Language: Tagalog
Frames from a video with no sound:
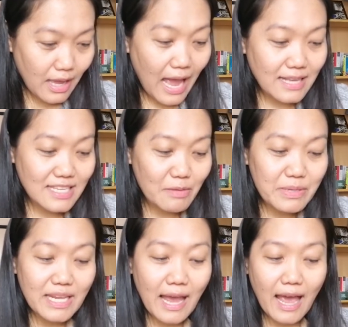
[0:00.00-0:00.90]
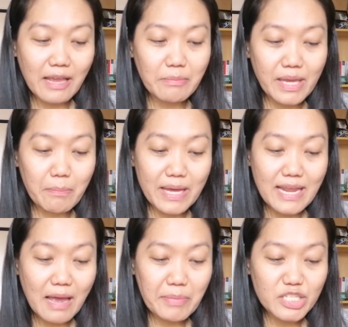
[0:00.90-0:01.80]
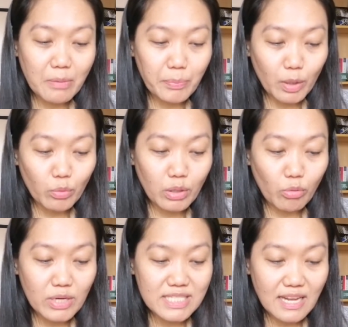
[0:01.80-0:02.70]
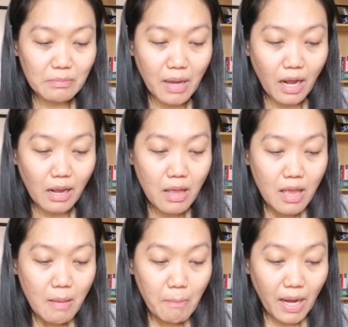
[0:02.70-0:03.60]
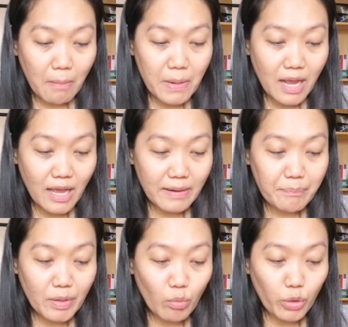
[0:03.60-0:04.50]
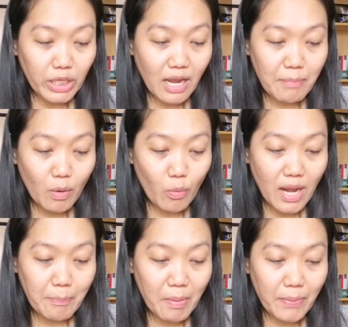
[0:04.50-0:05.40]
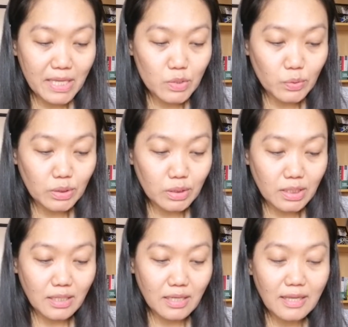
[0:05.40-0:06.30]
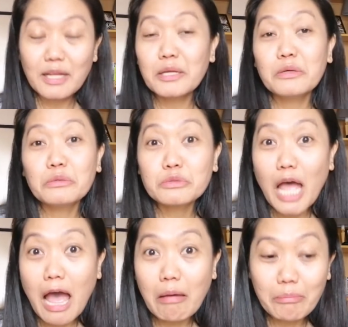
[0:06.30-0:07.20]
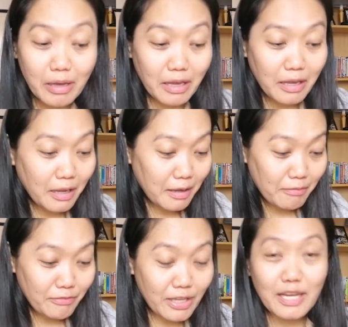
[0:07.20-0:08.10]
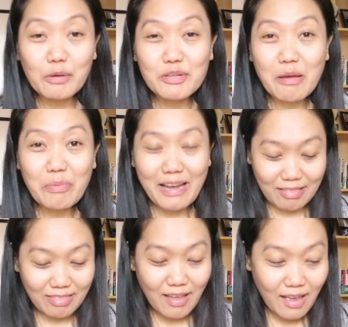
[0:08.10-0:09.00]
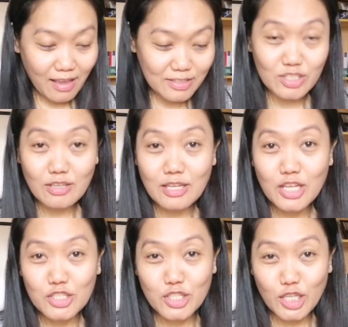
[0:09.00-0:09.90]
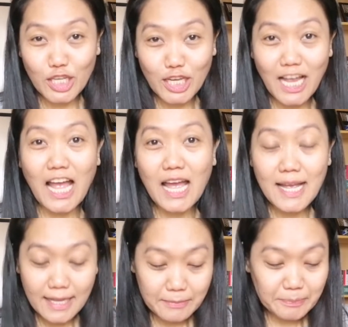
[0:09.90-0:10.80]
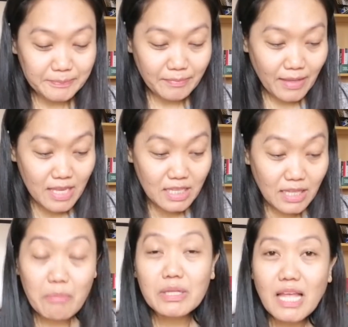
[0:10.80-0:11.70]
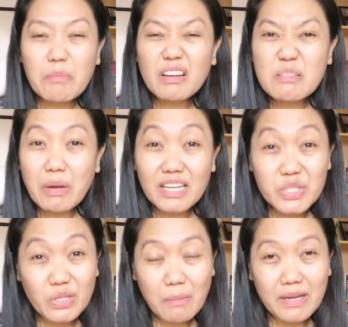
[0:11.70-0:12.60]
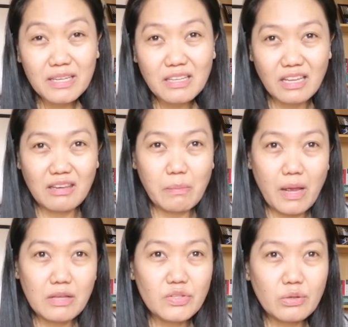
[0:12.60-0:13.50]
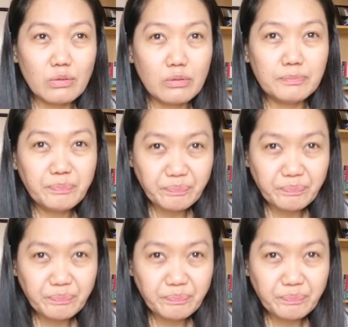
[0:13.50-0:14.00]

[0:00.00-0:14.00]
Ah, sabi ni Jaime, madami, syempre, unang-una sa lahat makag makapaghanap ng work habang wala pang pasok. Tama, very good na batas. Sige nga. Tamang-tama kasi bakasyon naman din, 'di ba? So,